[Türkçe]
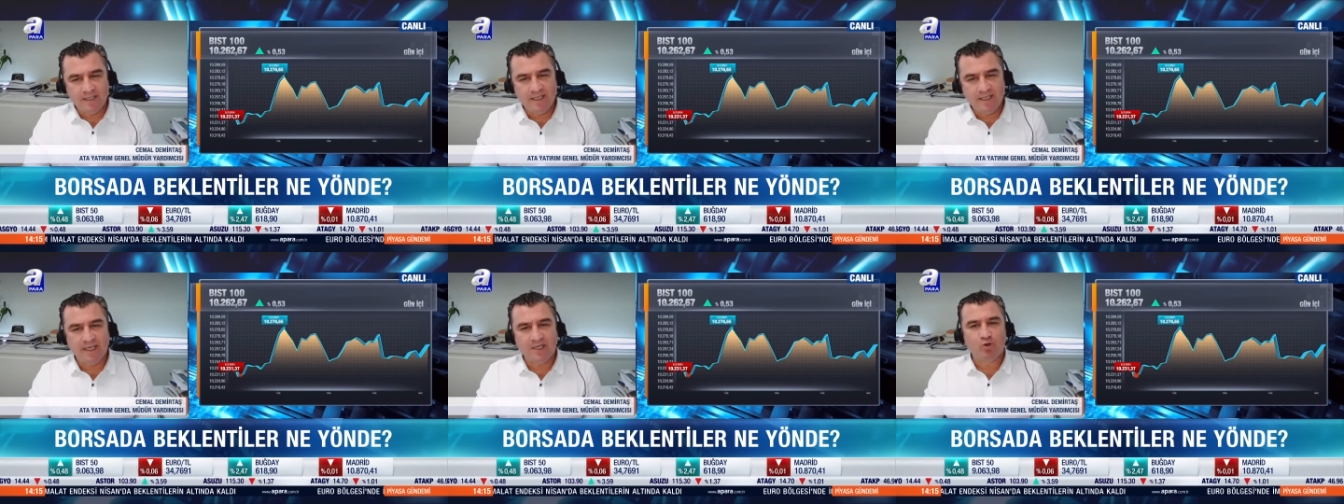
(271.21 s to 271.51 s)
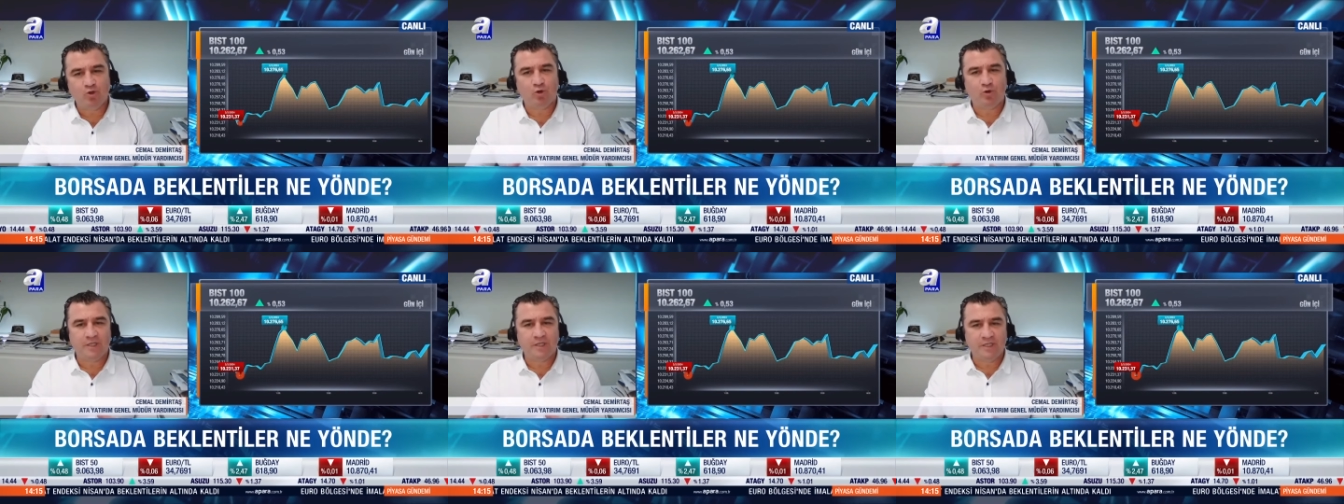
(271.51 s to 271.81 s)

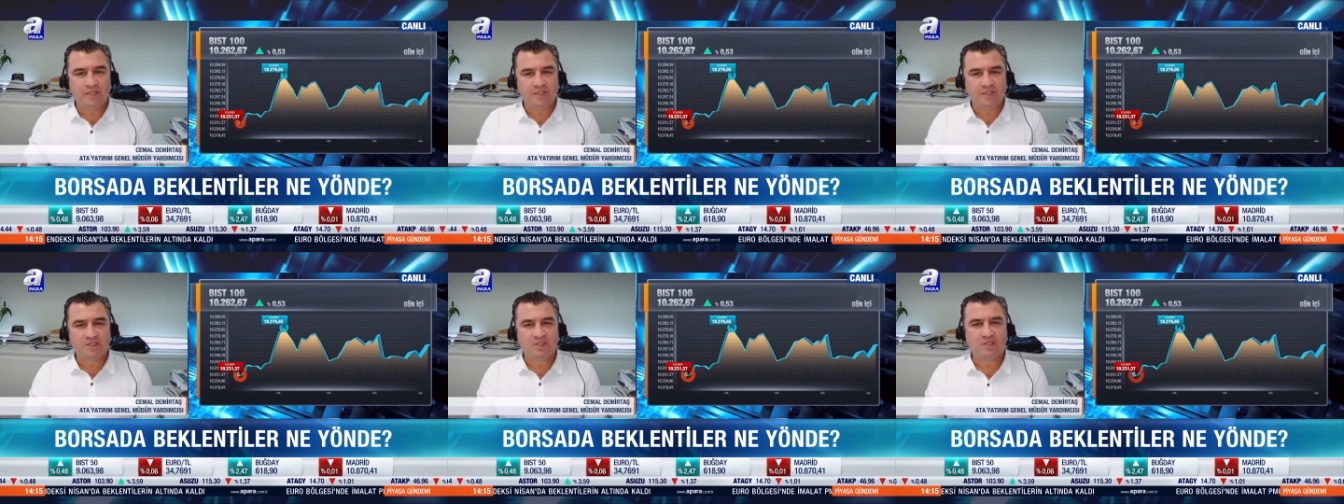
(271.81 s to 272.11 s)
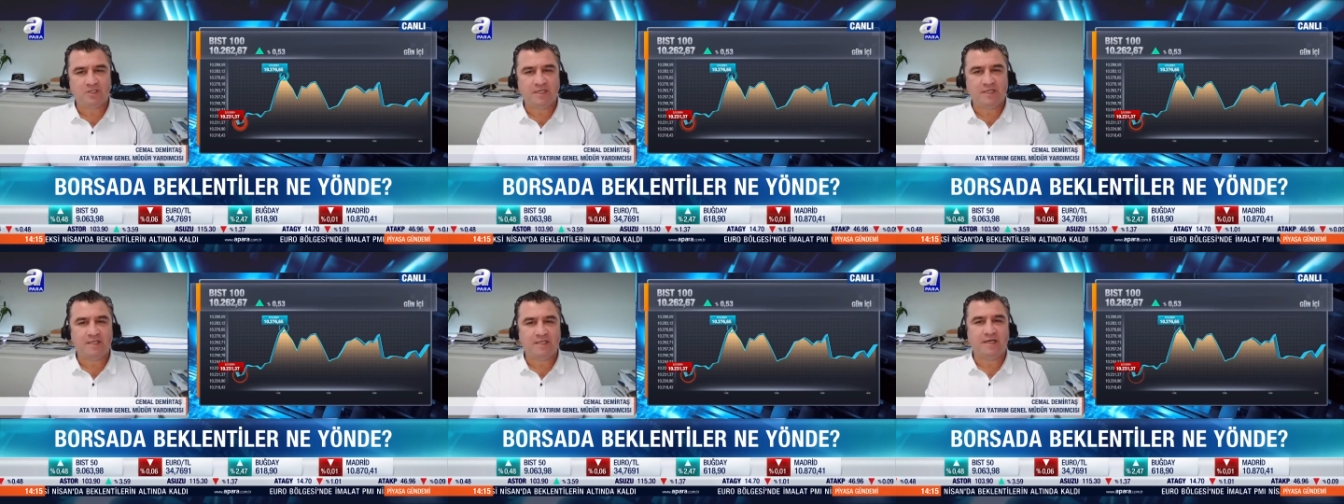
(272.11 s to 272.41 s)
iyiye doğru
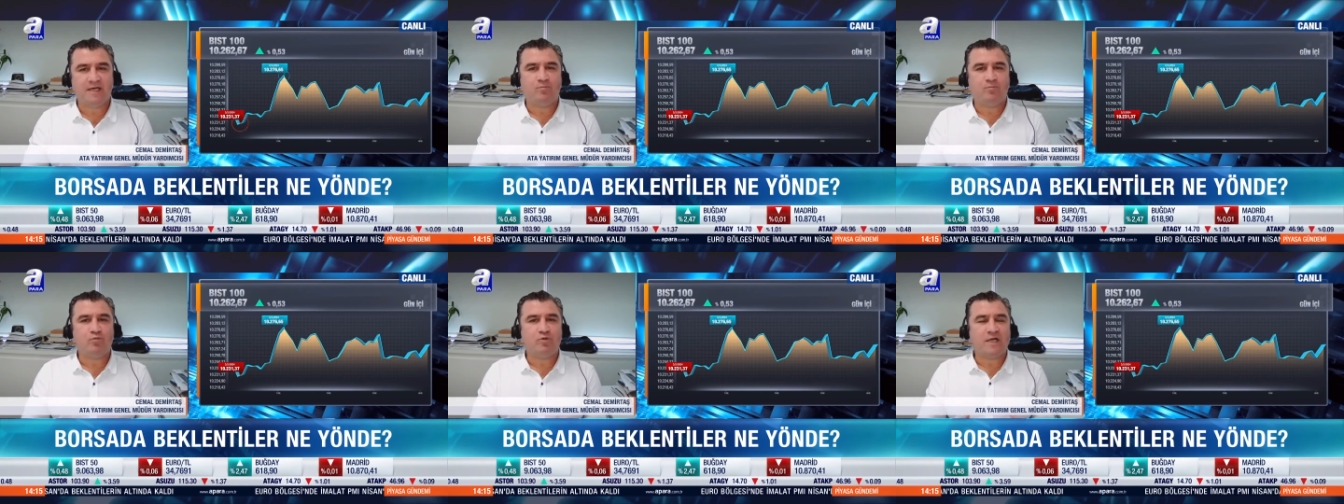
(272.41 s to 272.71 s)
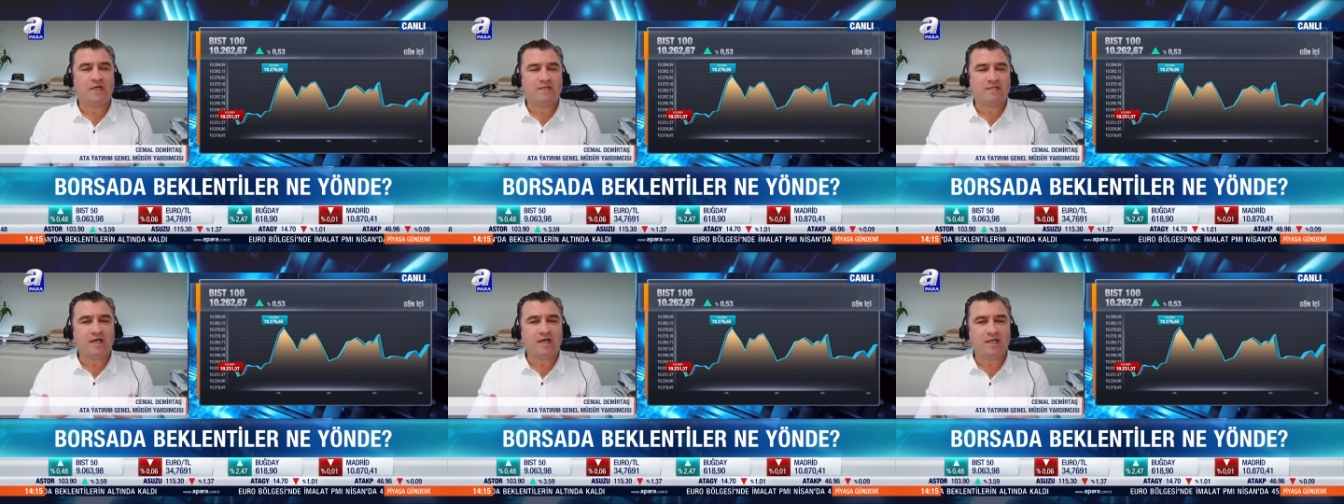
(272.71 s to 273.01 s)
gidiş ya da
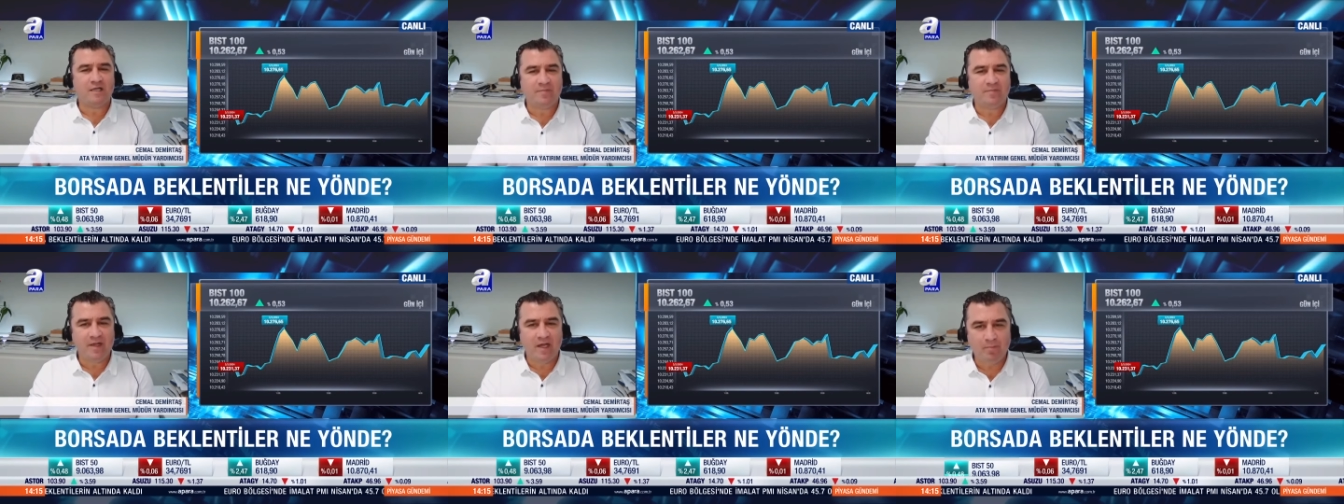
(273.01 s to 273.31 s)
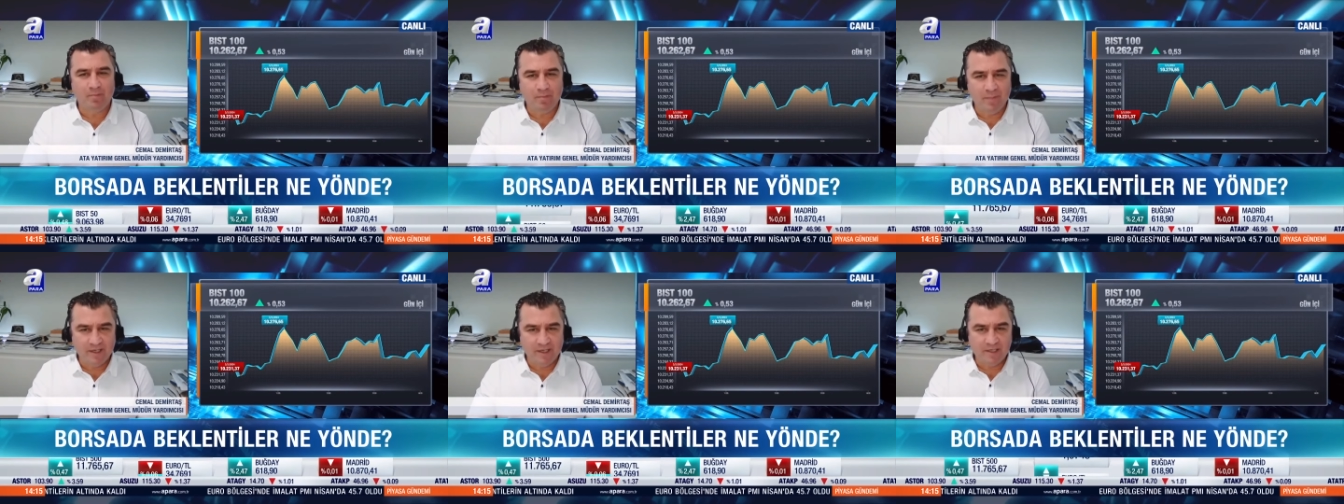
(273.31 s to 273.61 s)
bunlarda alım
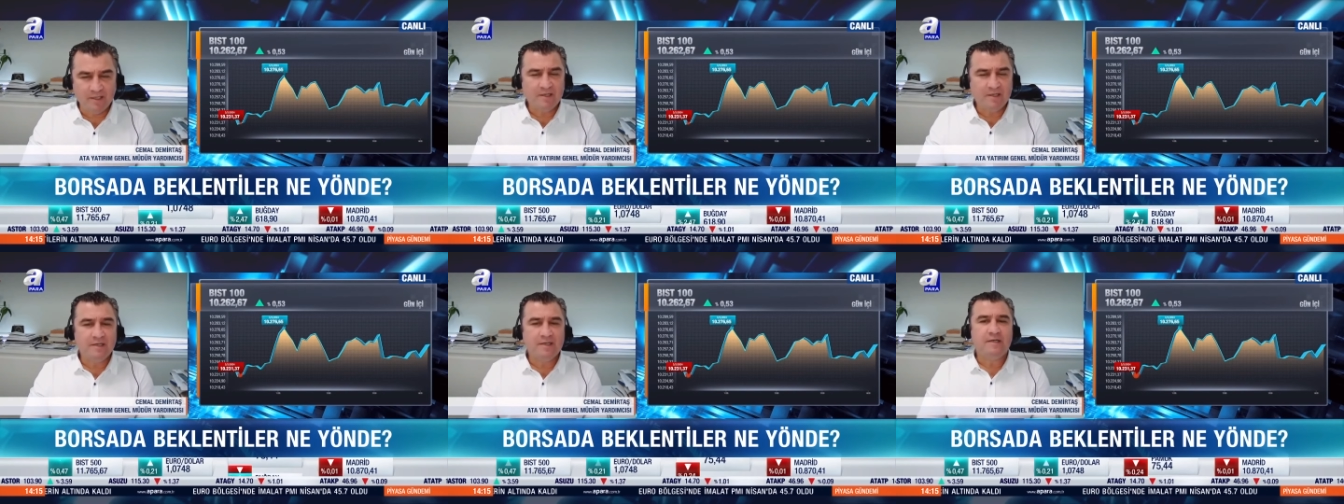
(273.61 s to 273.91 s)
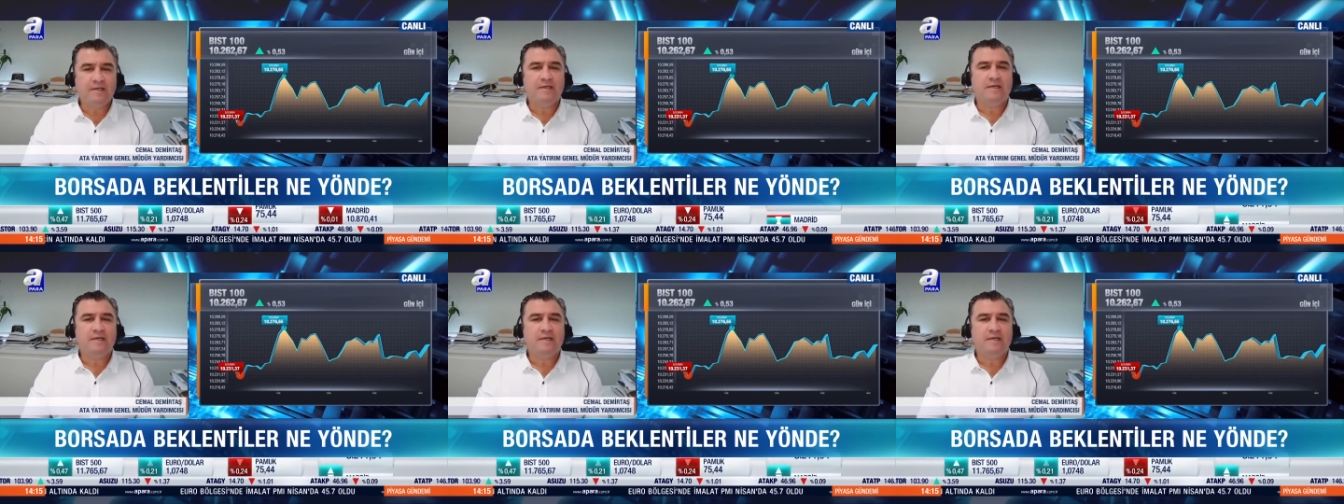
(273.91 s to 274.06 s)
yapmanın